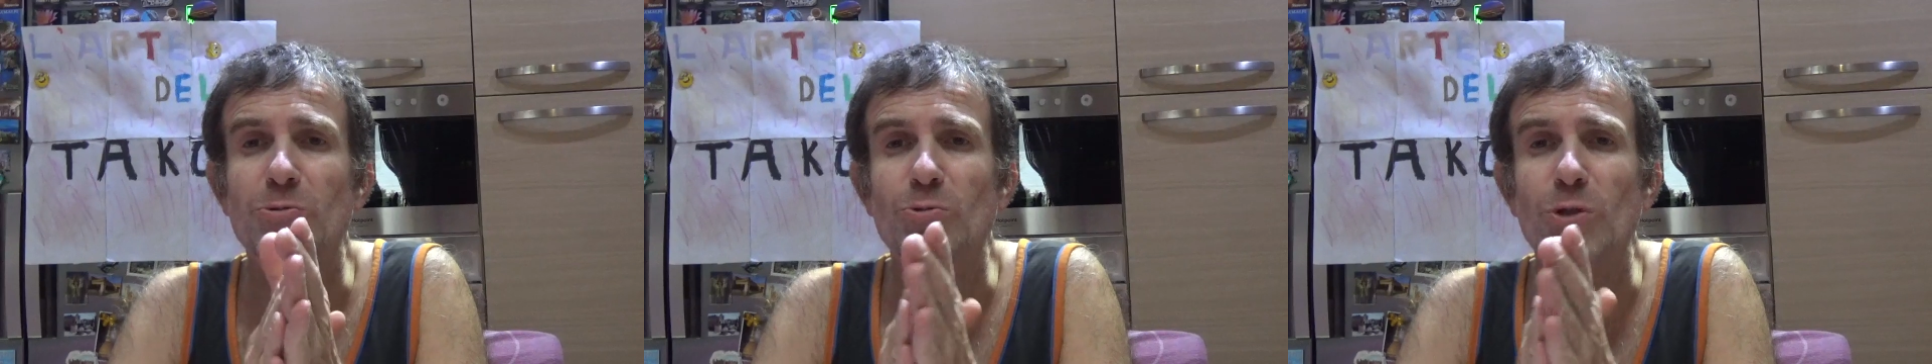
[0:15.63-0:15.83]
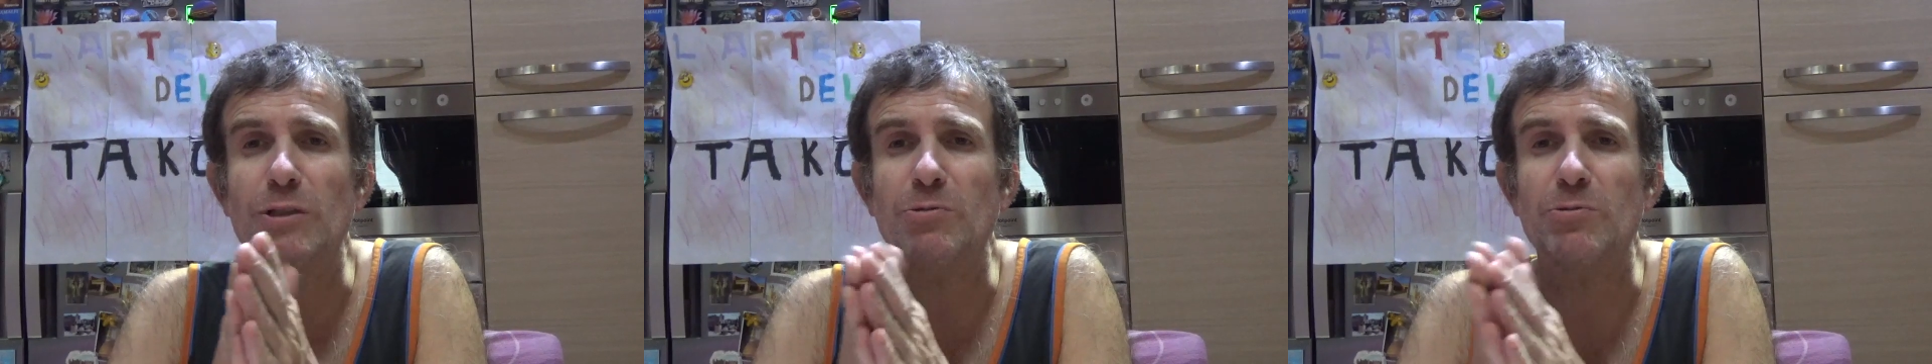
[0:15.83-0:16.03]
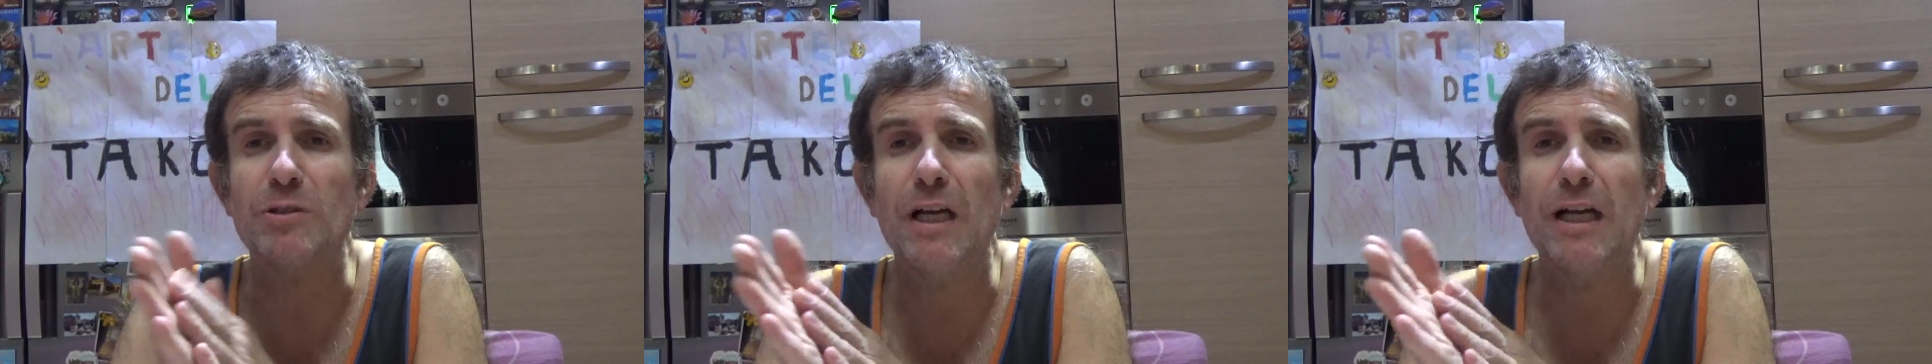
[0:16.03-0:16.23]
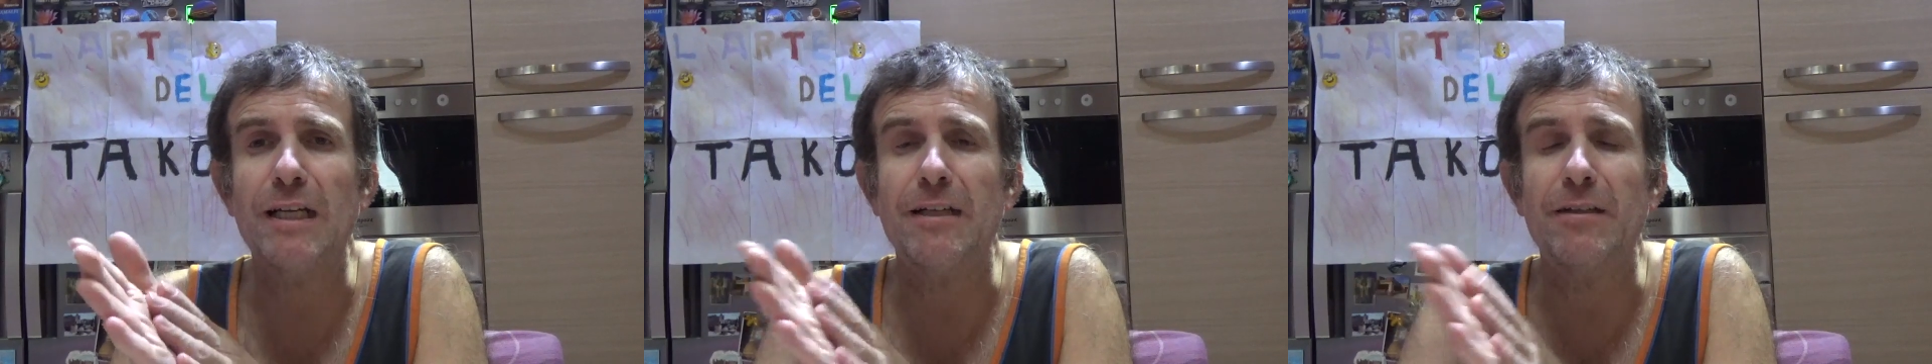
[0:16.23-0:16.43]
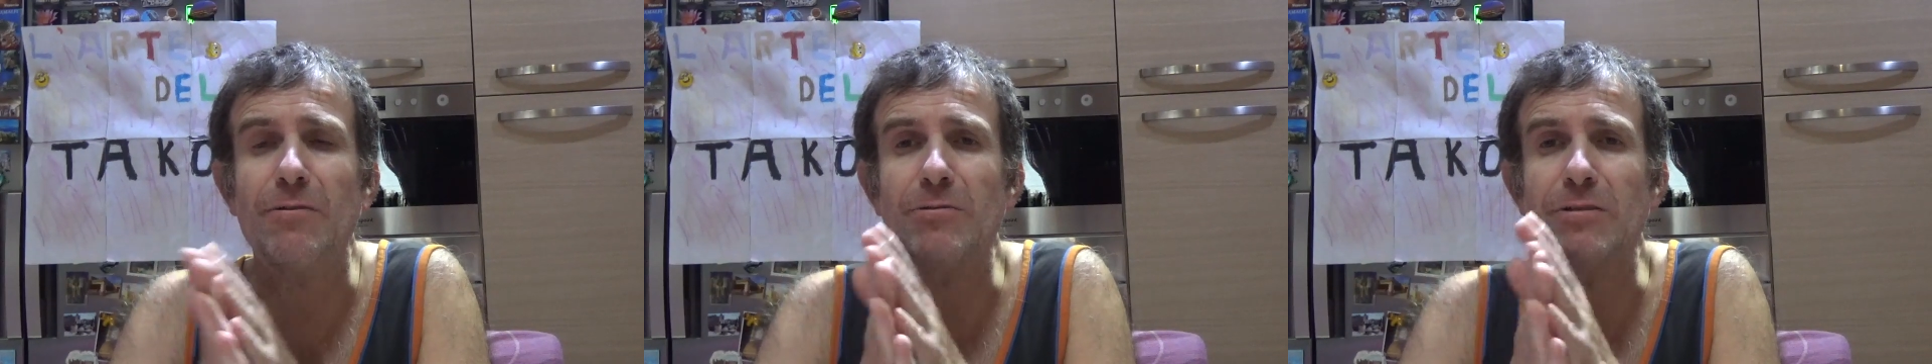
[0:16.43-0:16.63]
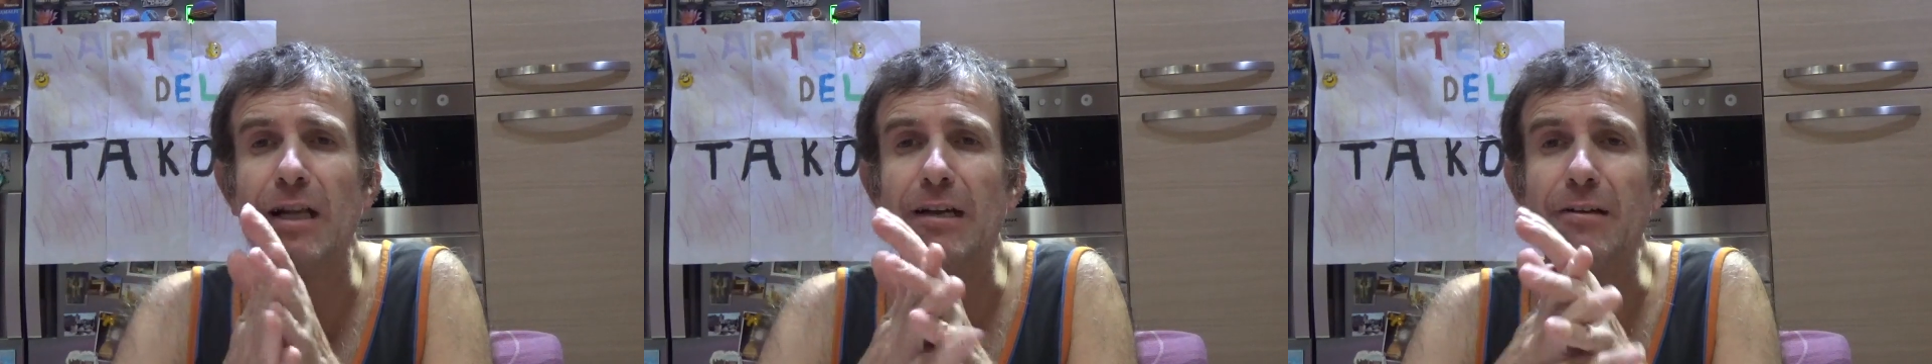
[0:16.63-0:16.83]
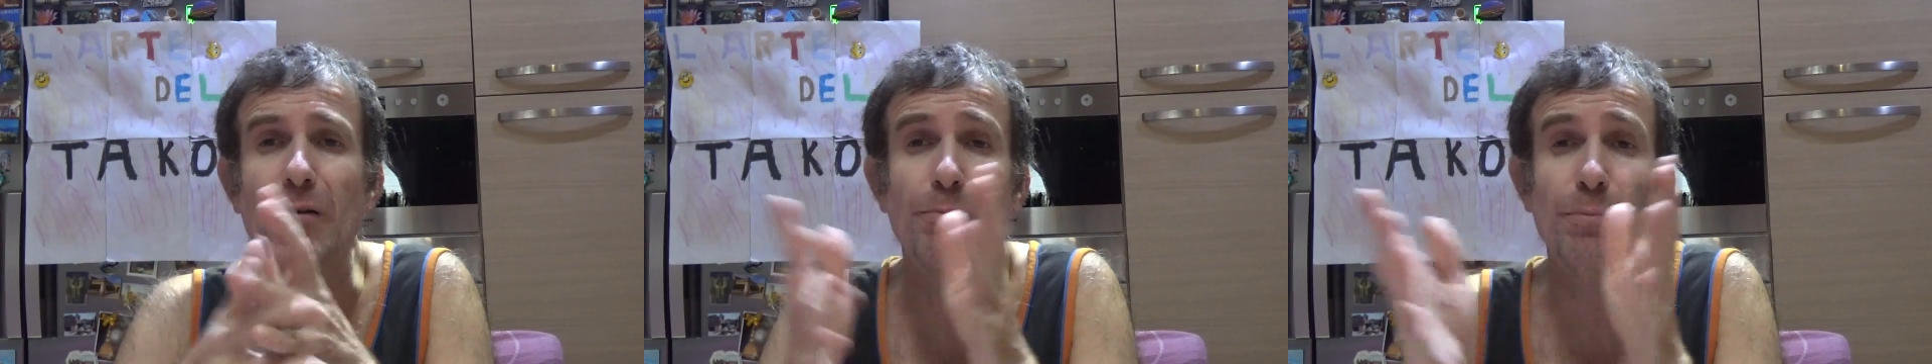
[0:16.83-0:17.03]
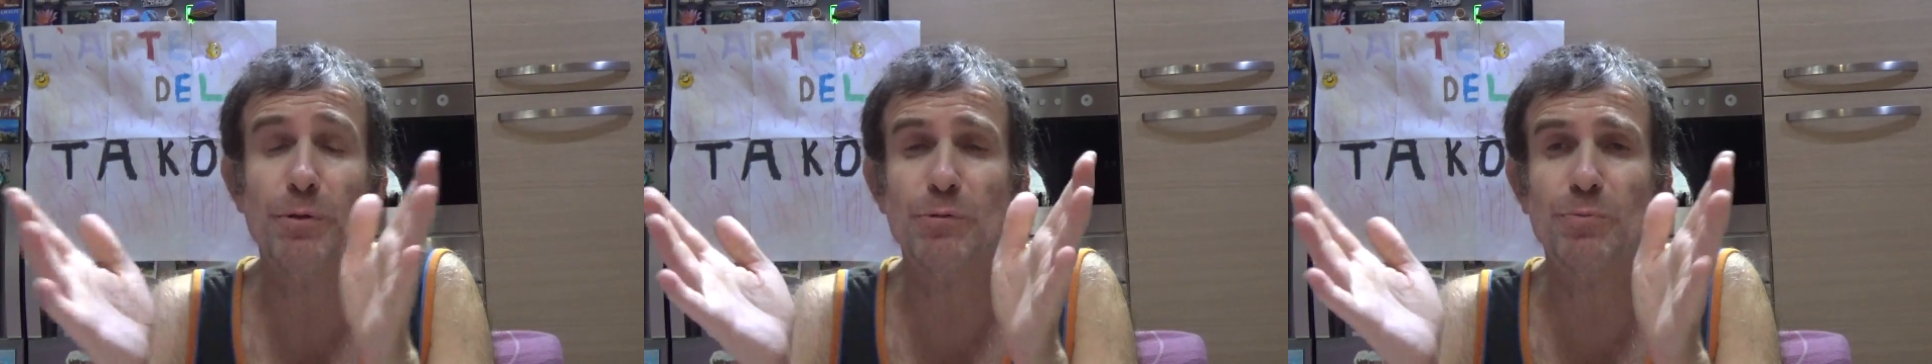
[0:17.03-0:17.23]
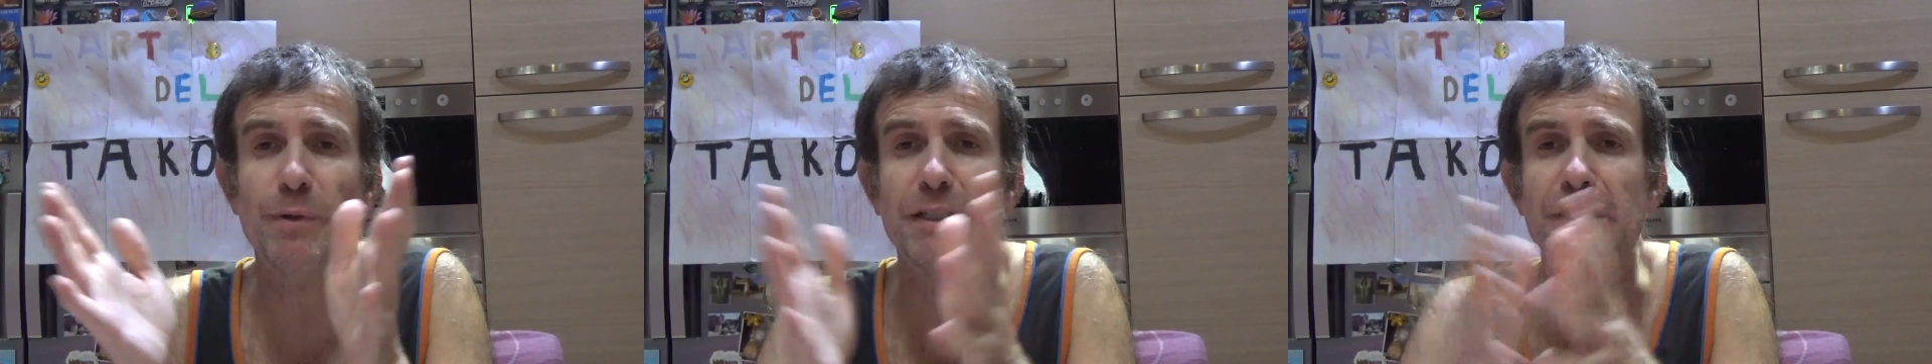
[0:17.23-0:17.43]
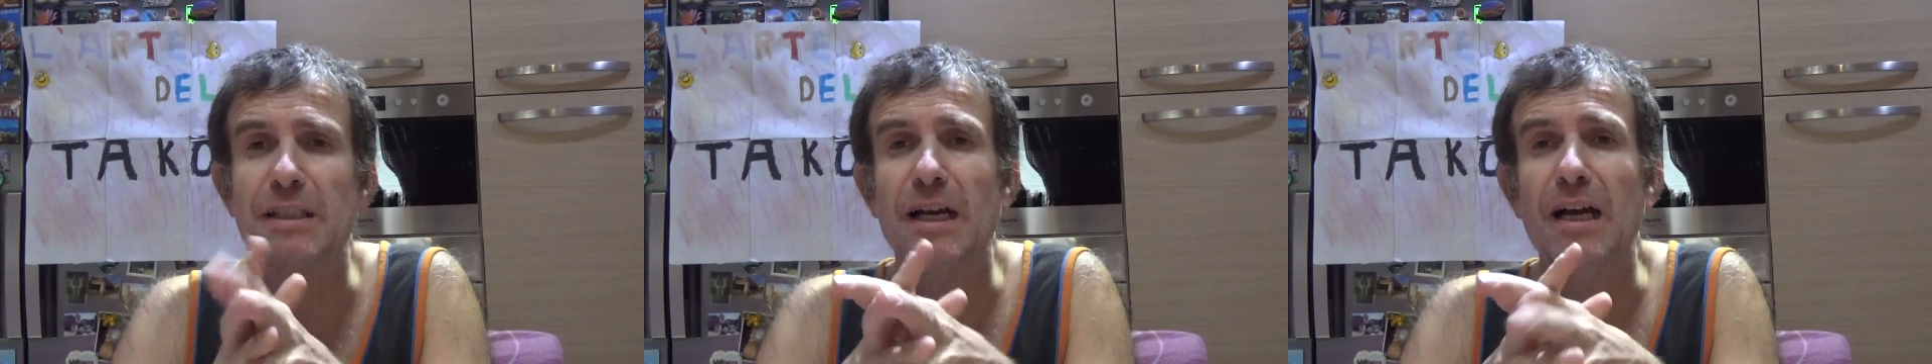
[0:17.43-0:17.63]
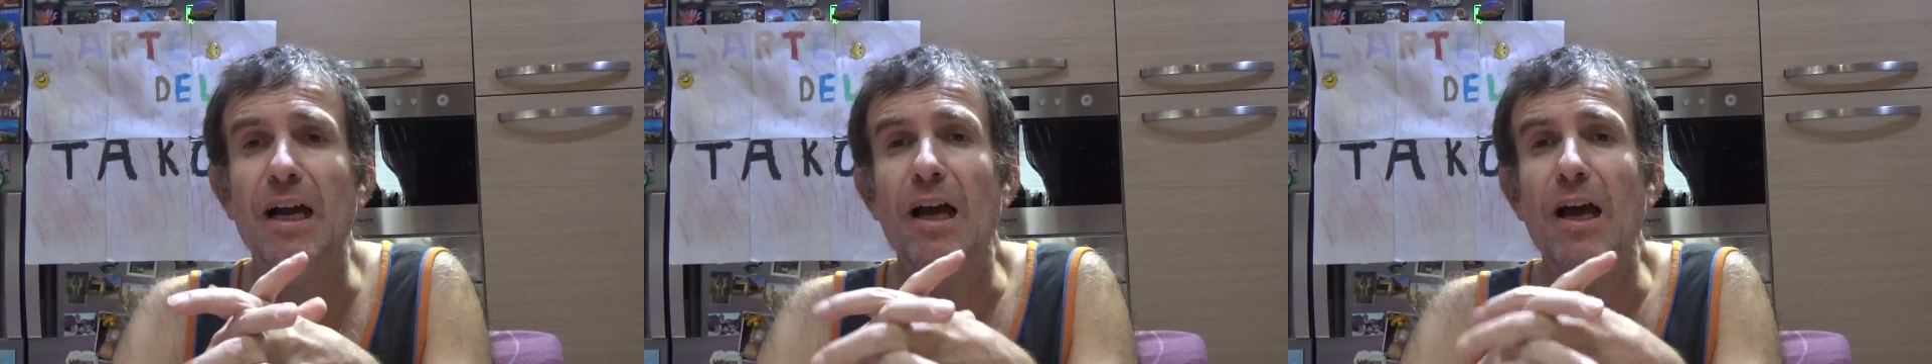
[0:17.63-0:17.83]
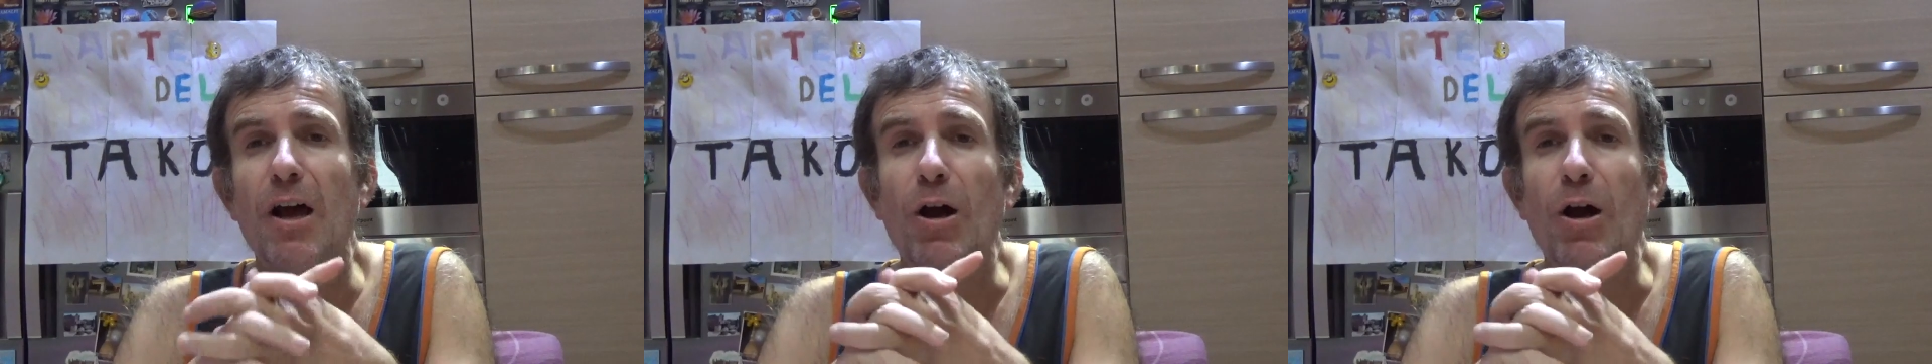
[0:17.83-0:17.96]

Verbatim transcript: 4 chiacchiere col tacco più spesa.